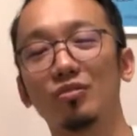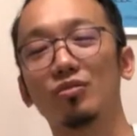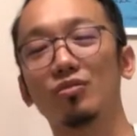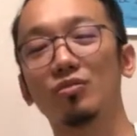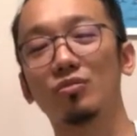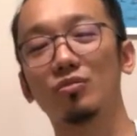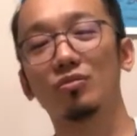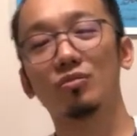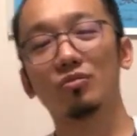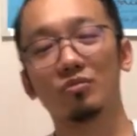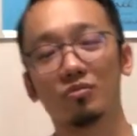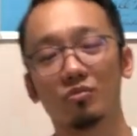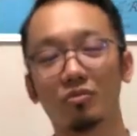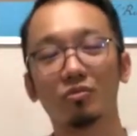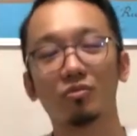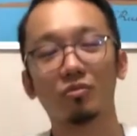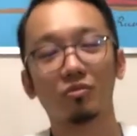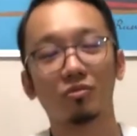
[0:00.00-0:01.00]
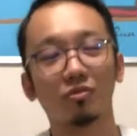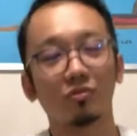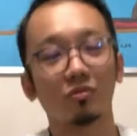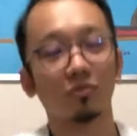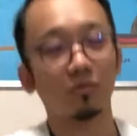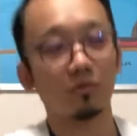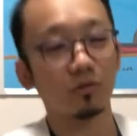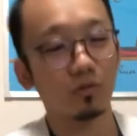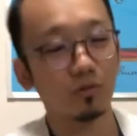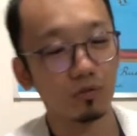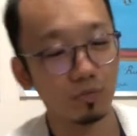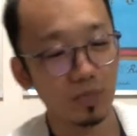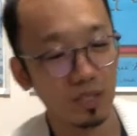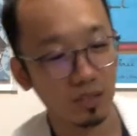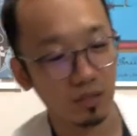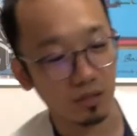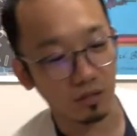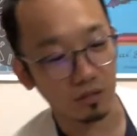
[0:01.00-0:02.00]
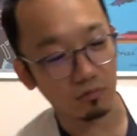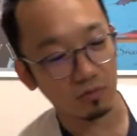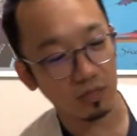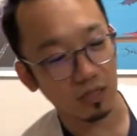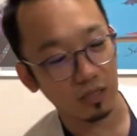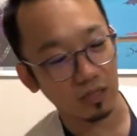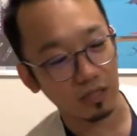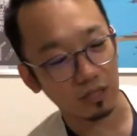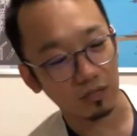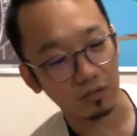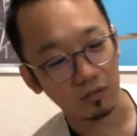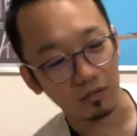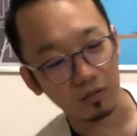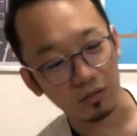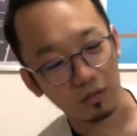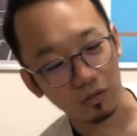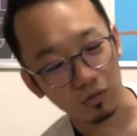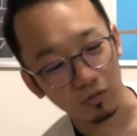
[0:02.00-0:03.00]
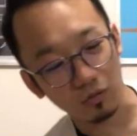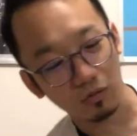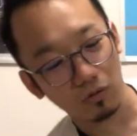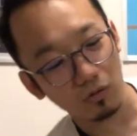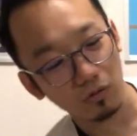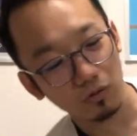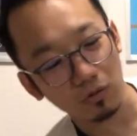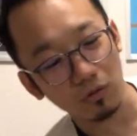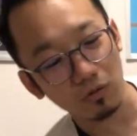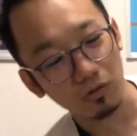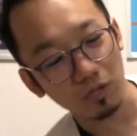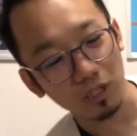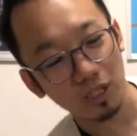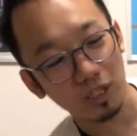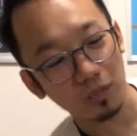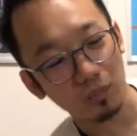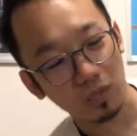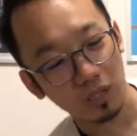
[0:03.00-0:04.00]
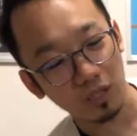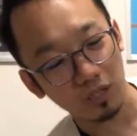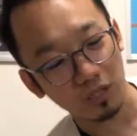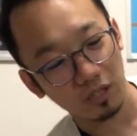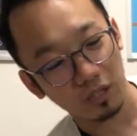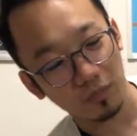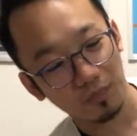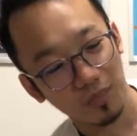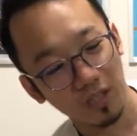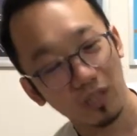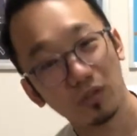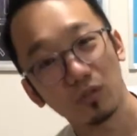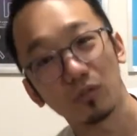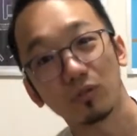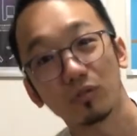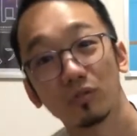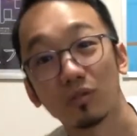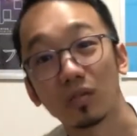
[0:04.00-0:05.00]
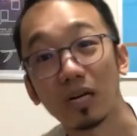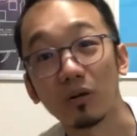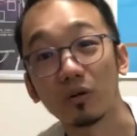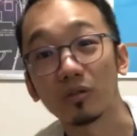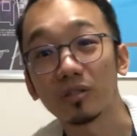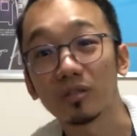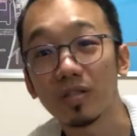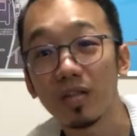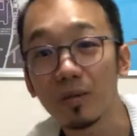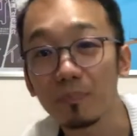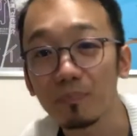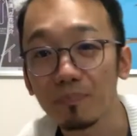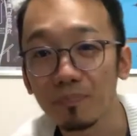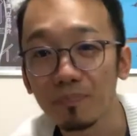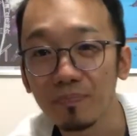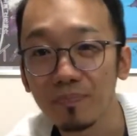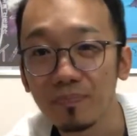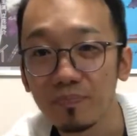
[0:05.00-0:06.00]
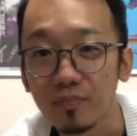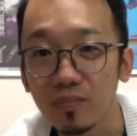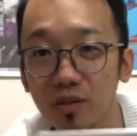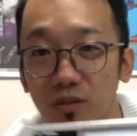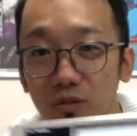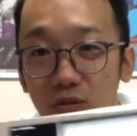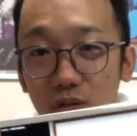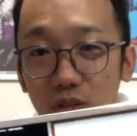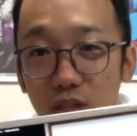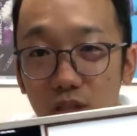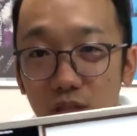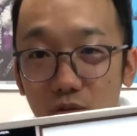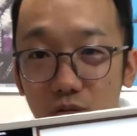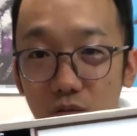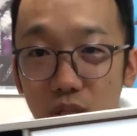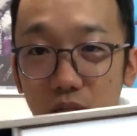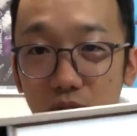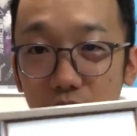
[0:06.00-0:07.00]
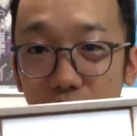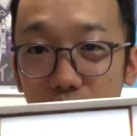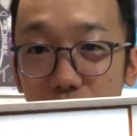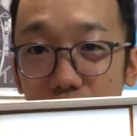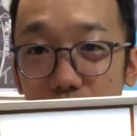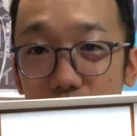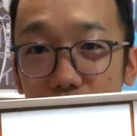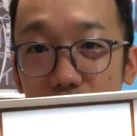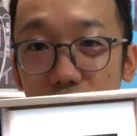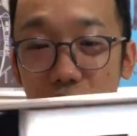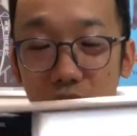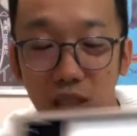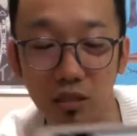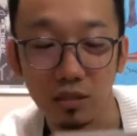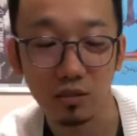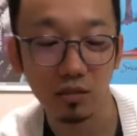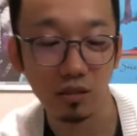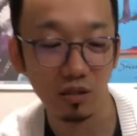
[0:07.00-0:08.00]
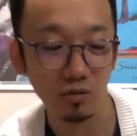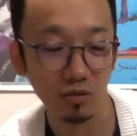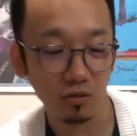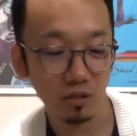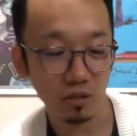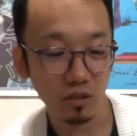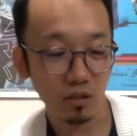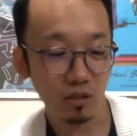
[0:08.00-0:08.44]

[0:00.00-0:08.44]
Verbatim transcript: 皇こうこうこう見たら分かりやすいんですけどここごく一部じゃないですか天皇の顔って、はいはい、昭和天皇ね昭和天皇の顔ってここなんですけど、うん、